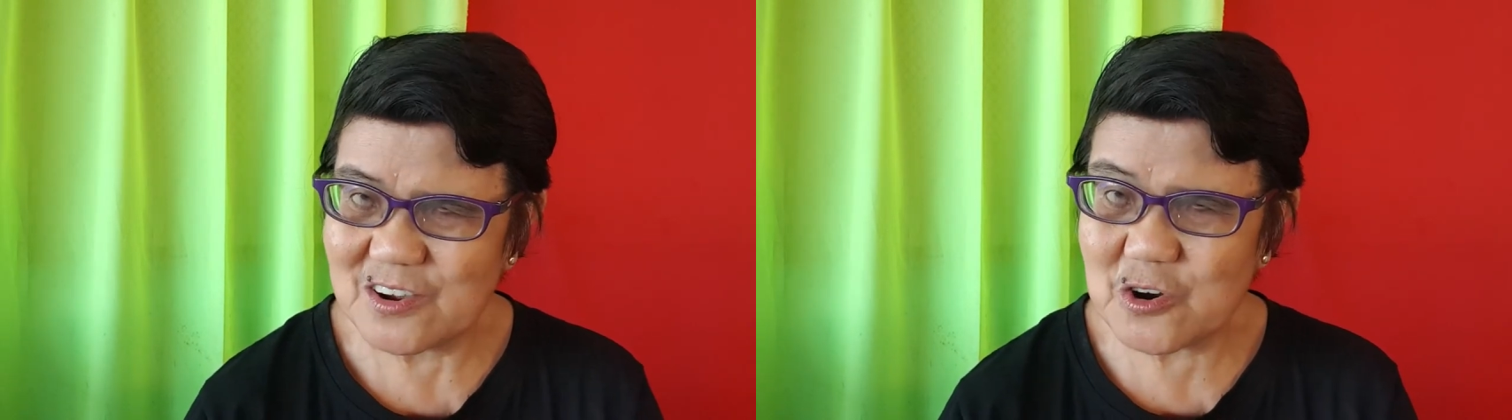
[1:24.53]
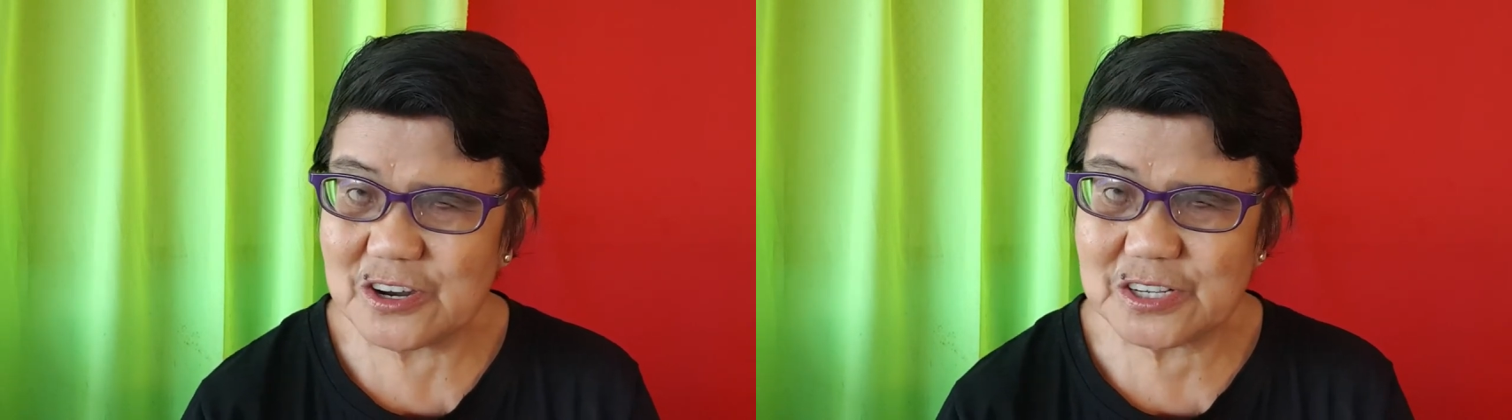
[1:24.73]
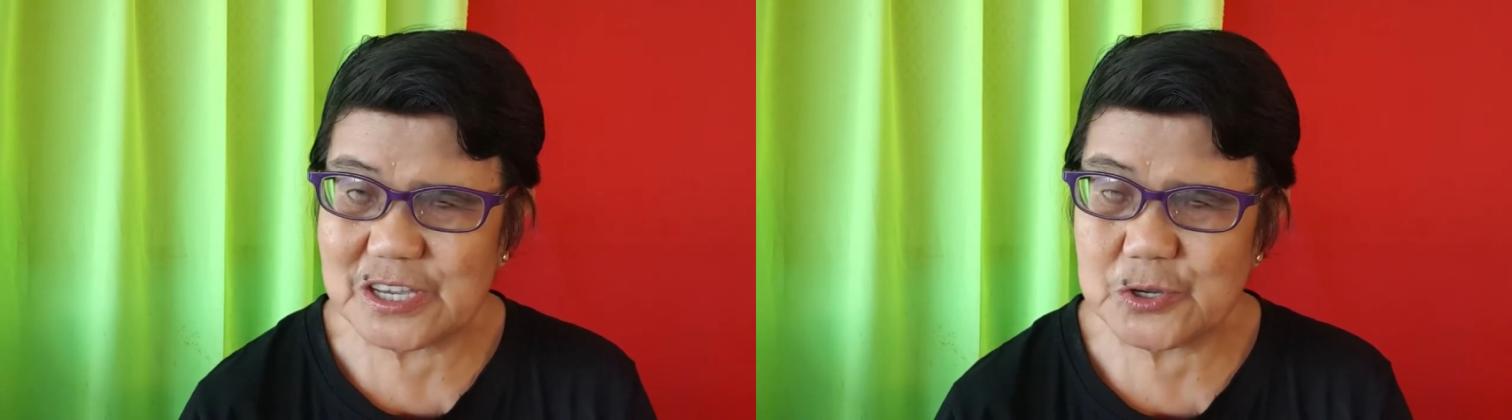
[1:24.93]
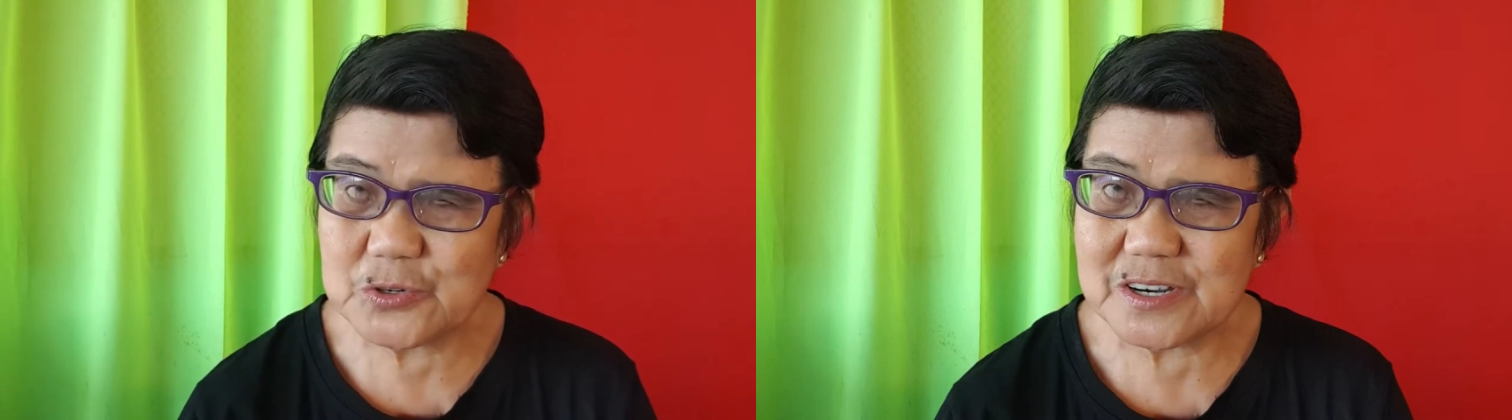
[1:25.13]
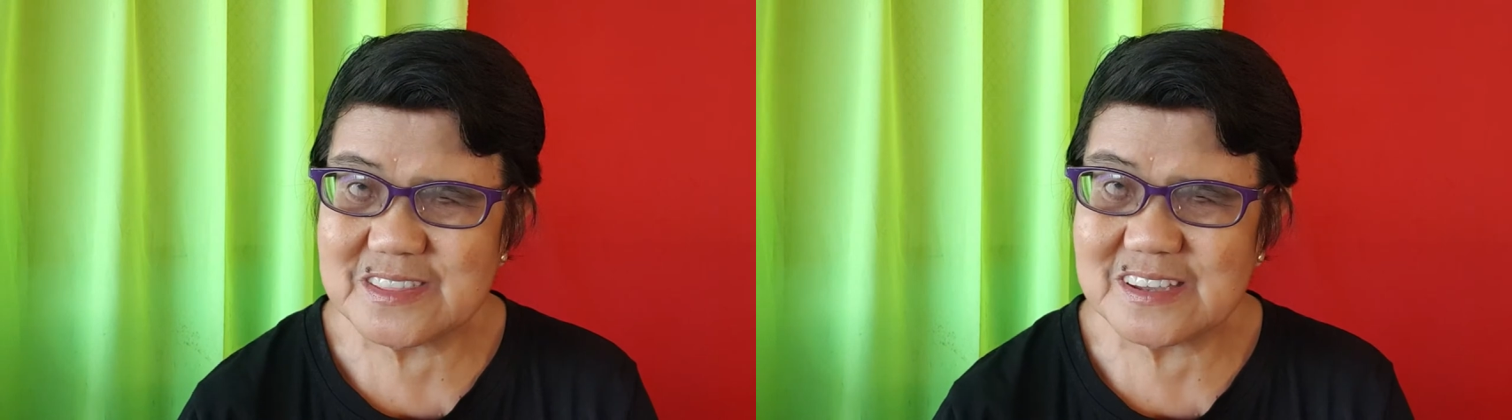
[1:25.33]
or
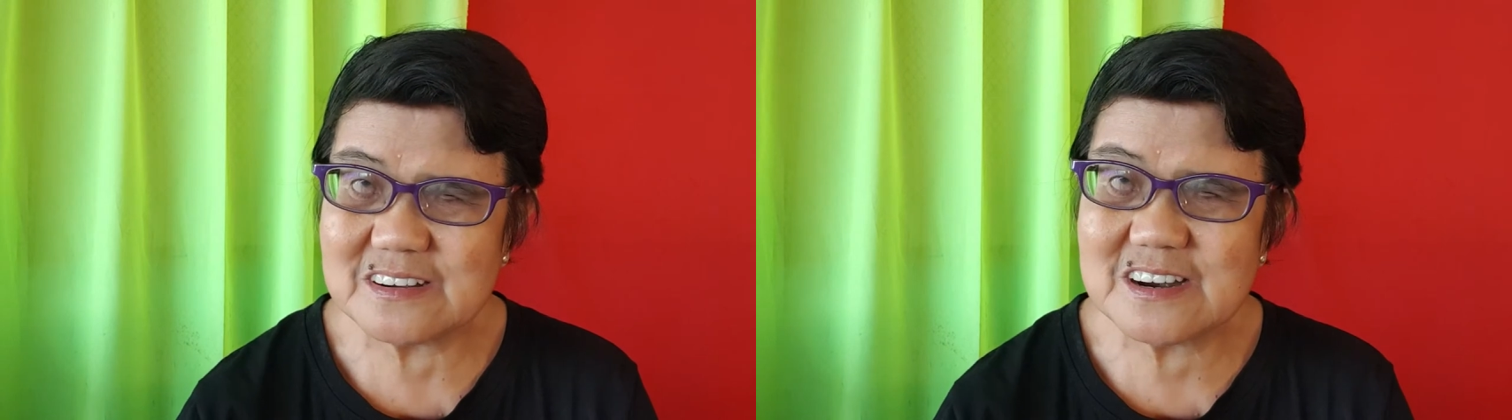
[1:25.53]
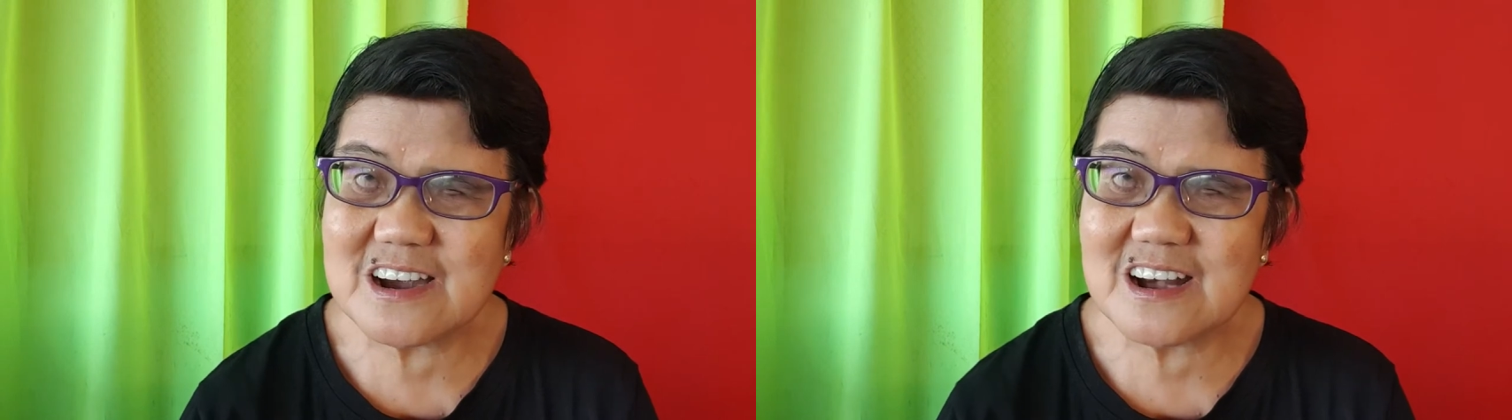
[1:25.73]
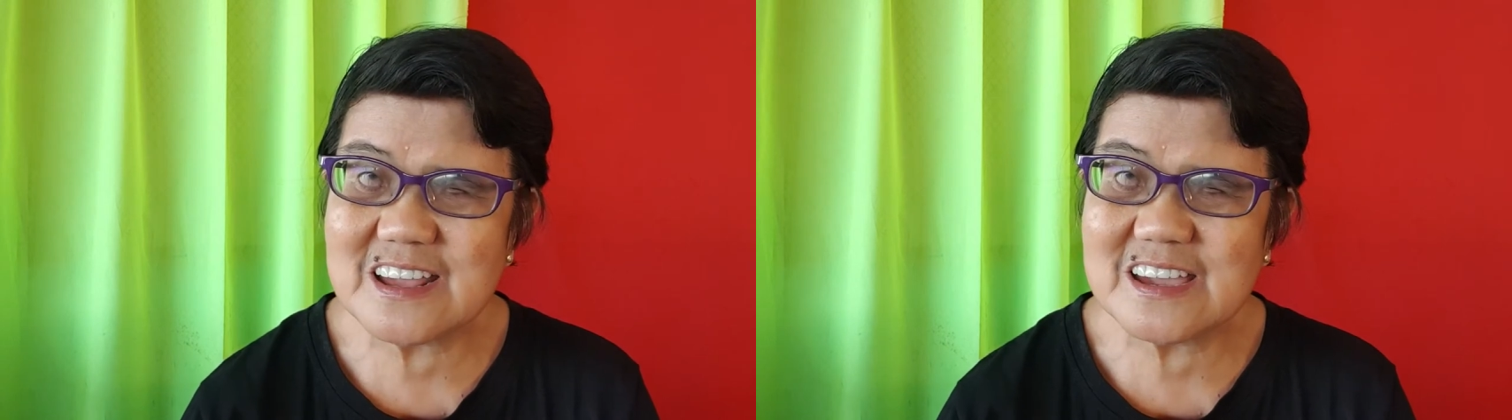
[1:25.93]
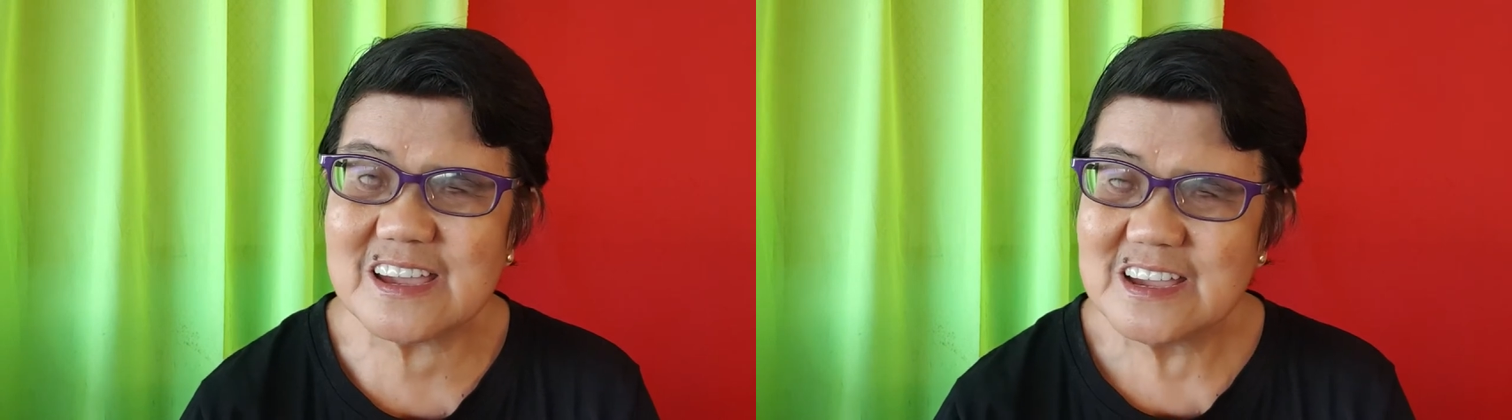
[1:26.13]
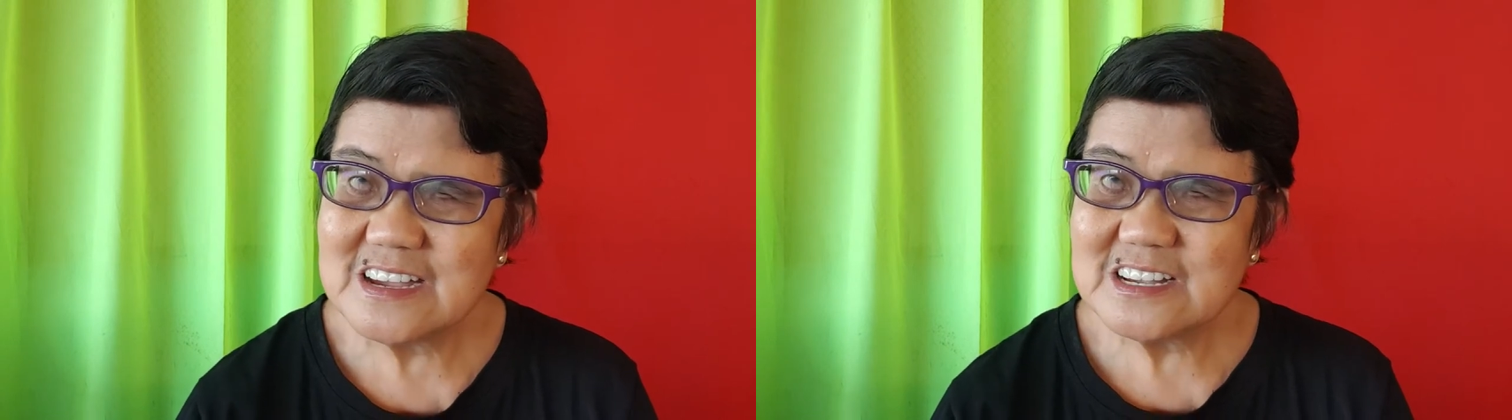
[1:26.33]
cure the early